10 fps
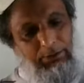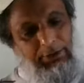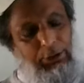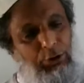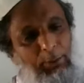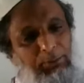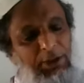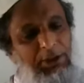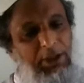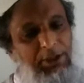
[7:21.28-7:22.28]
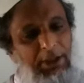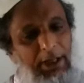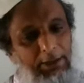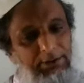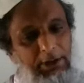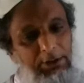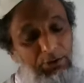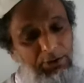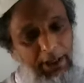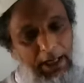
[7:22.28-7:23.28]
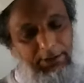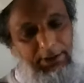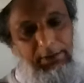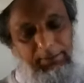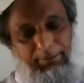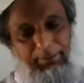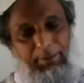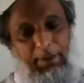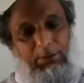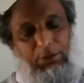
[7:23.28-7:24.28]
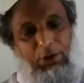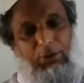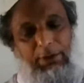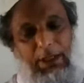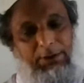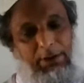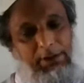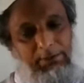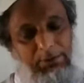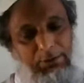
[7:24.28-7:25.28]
উনি সবচেয়ে শেষে রাখতেন যদি রাখতেন এবং যখন রাখতেন